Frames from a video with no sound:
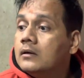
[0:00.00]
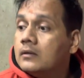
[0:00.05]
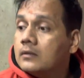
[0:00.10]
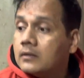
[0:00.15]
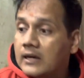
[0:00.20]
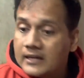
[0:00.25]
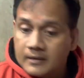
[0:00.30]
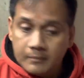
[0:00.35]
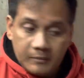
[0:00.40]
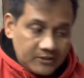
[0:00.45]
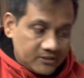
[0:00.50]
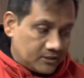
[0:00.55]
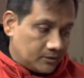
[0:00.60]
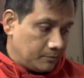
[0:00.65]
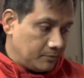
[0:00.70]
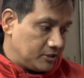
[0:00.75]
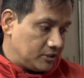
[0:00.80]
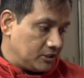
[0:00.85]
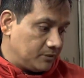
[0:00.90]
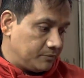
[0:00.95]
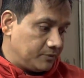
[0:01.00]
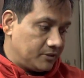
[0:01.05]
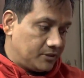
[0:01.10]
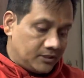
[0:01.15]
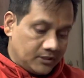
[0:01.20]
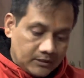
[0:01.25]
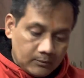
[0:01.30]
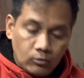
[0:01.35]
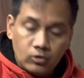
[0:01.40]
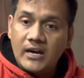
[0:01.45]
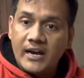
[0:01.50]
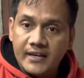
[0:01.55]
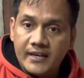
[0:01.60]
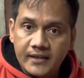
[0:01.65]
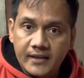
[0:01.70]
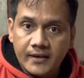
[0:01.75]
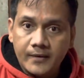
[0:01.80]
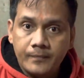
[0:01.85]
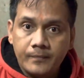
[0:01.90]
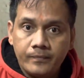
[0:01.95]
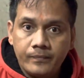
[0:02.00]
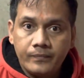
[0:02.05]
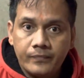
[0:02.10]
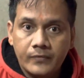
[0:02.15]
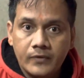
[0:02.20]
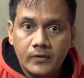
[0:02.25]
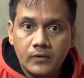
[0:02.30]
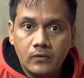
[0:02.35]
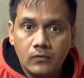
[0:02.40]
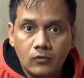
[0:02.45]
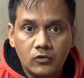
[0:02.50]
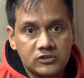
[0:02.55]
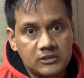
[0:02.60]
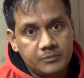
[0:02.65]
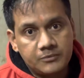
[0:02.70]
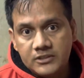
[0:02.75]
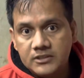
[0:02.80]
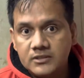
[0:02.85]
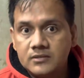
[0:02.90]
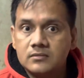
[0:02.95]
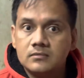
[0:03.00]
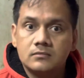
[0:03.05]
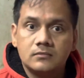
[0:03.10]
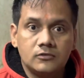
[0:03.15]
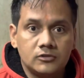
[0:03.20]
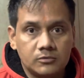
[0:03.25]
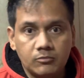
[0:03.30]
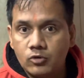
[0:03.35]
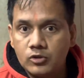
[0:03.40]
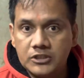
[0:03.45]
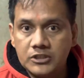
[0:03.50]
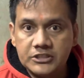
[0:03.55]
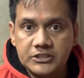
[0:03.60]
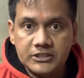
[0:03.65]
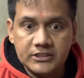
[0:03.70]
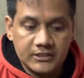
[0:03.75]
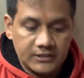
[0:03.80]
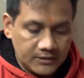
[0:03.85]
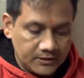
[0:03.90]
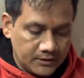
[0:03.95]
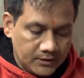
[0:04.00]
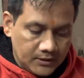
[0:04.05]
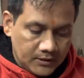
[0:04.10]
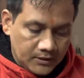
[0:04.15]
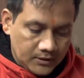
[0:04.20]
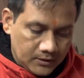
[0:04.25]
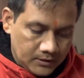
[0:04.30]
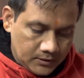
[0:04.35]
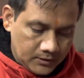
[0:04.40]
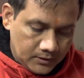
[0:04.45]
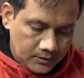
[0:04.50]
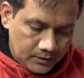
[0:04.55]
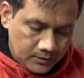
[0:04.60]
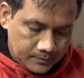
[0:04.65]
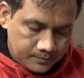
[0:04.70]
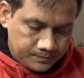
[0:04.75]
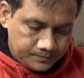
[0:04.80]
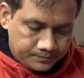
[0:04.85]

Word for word: घर में से मिट्टी फिट्टी जब उठाई है वो सब चीज़ इसमें होनी चाहिए